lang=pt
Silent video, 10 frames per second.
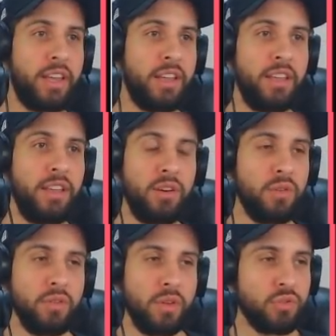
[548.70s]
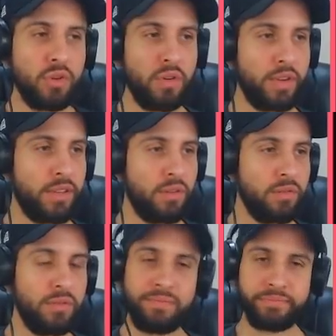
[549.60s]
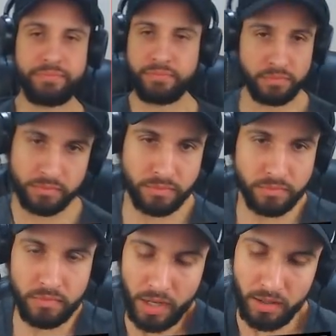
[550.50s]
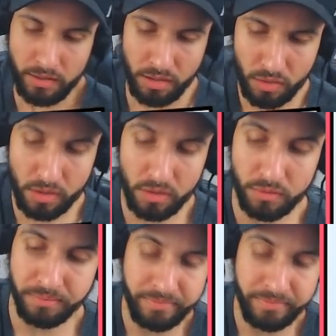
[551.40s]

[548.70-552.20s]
Eu, eu sou ruim, eu não. Eu não.